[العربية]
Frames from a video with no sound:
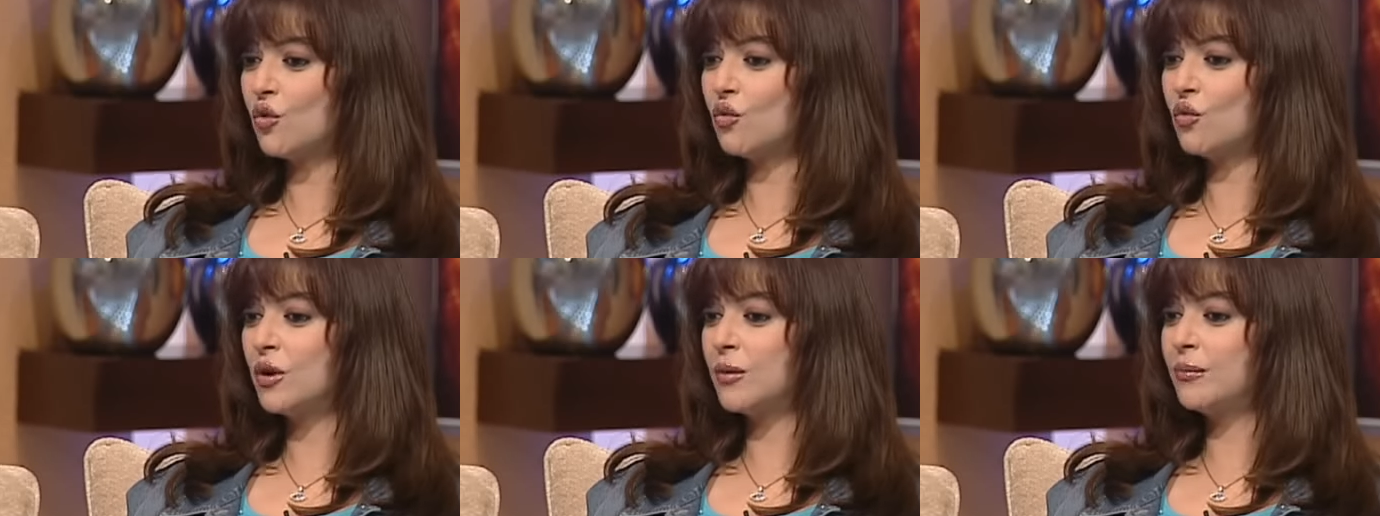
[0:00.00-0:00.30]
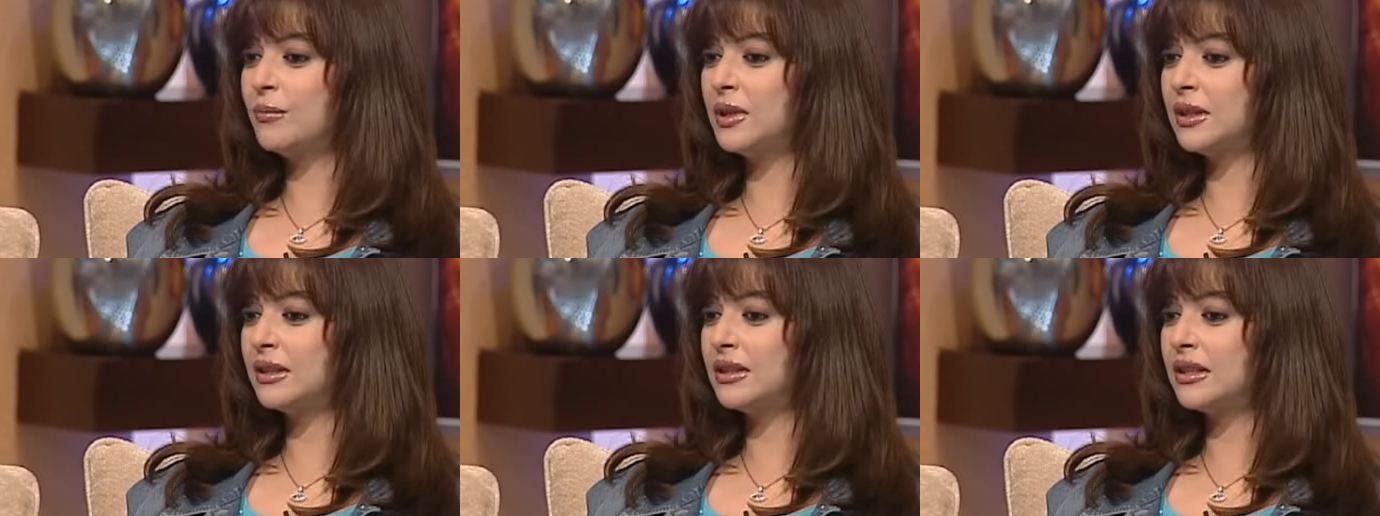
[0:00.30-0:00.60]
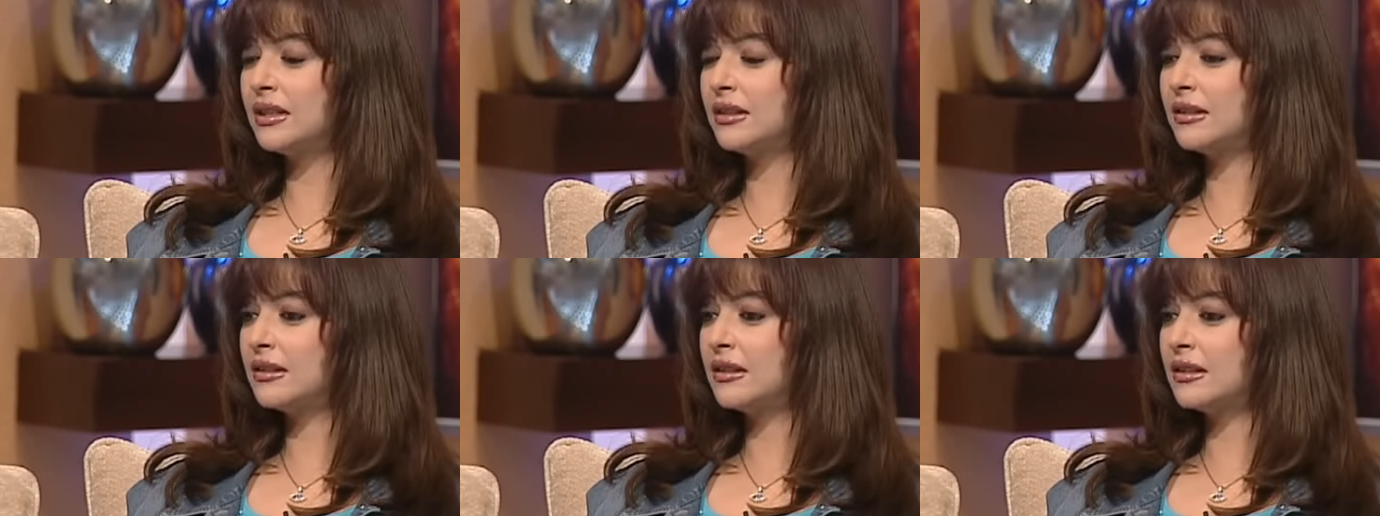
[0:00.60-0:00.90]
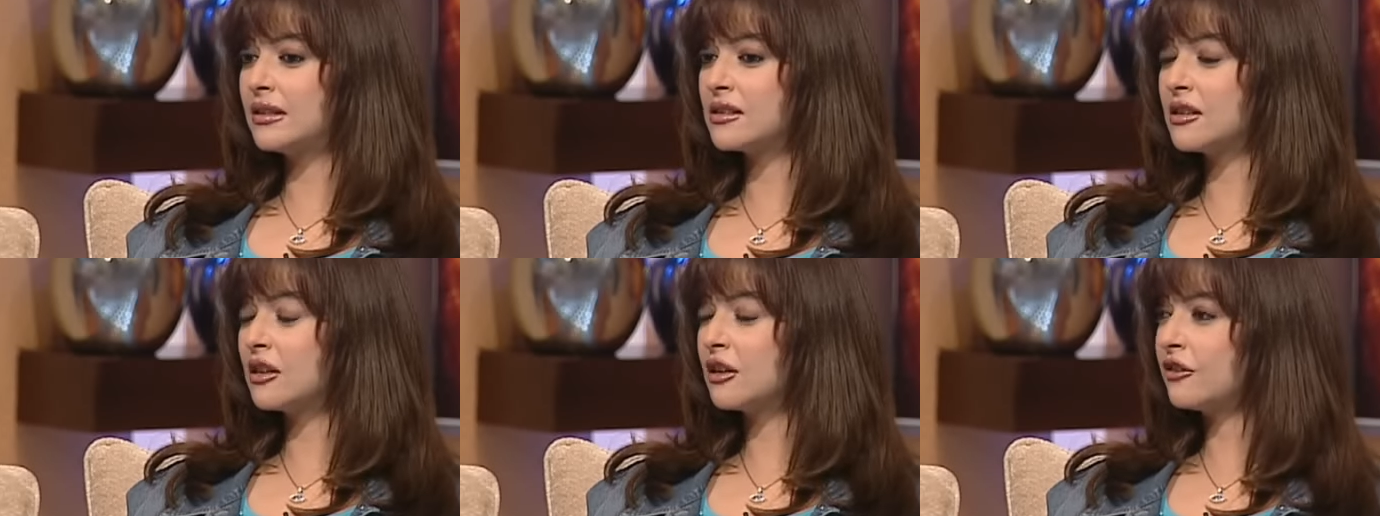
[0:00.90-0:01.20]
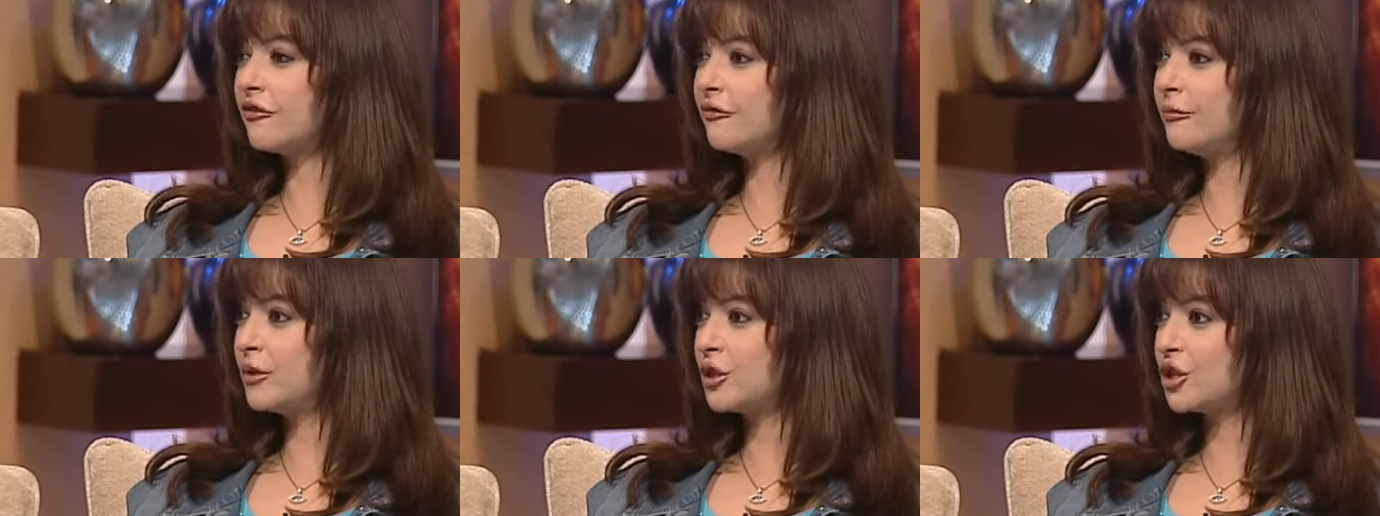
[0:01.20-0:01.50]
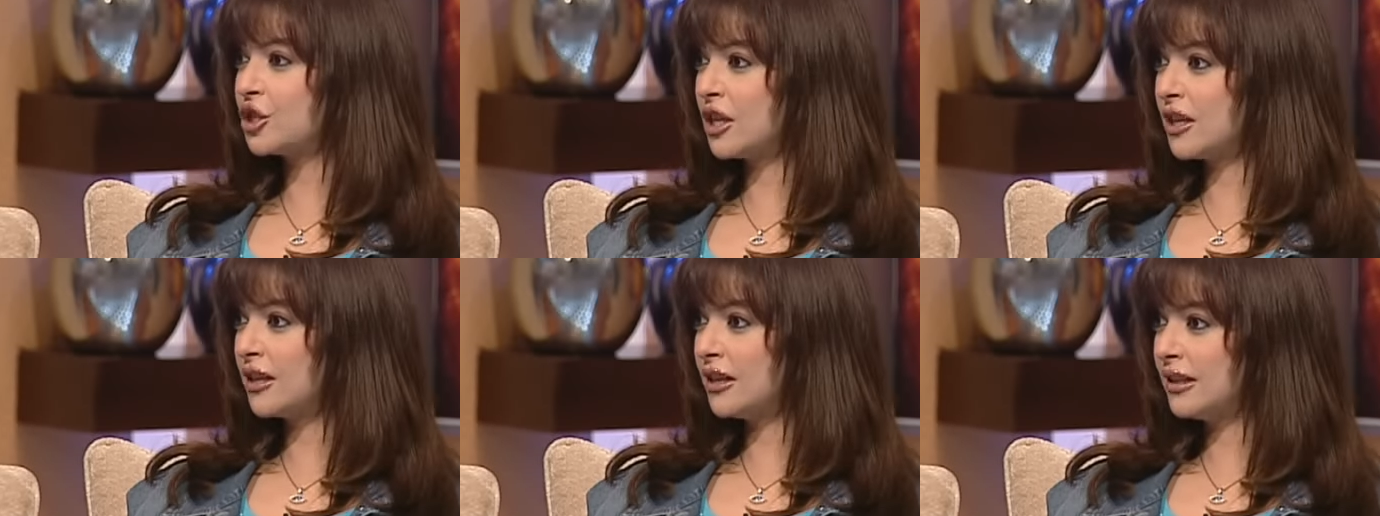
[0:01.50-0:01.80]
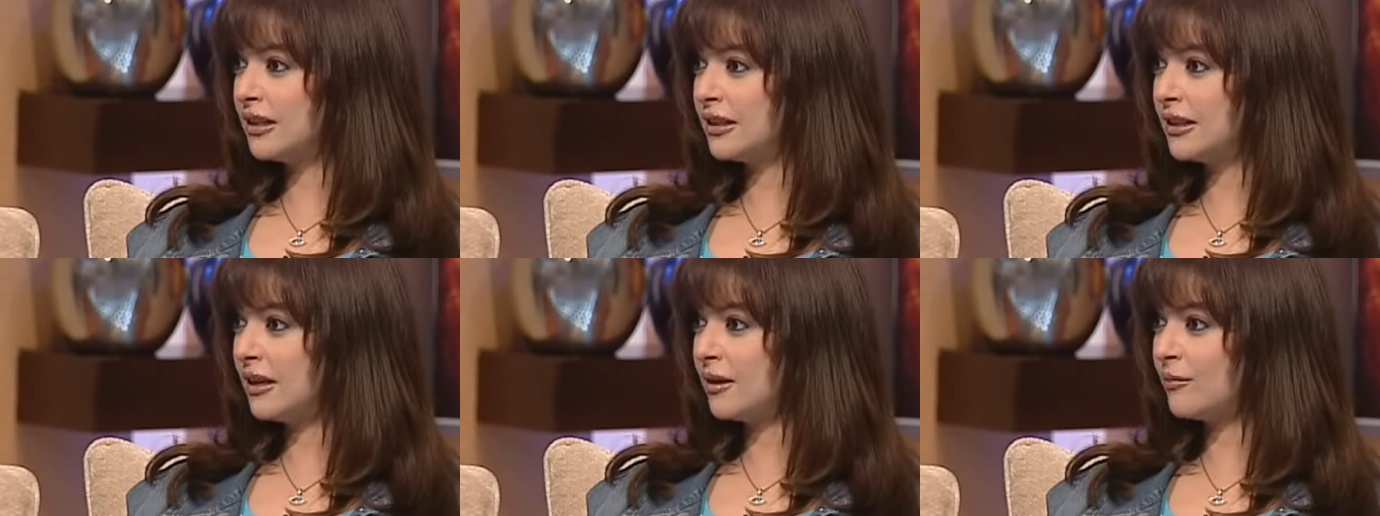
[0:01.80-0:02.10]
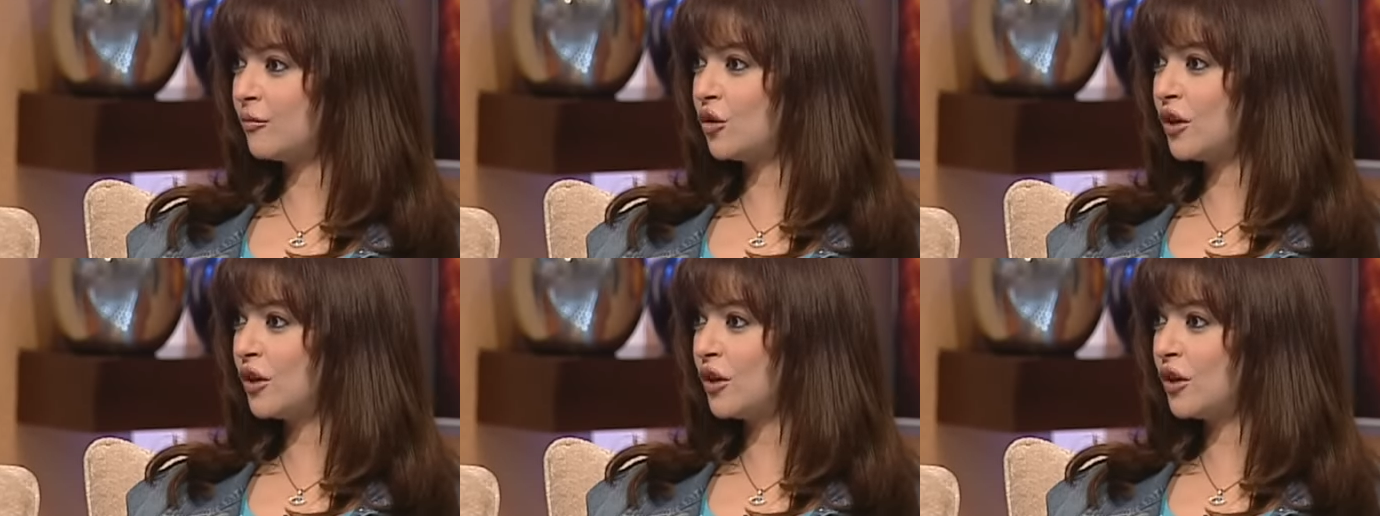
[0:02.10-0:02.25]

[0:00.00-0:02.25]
وبتتصرف بالشكل ده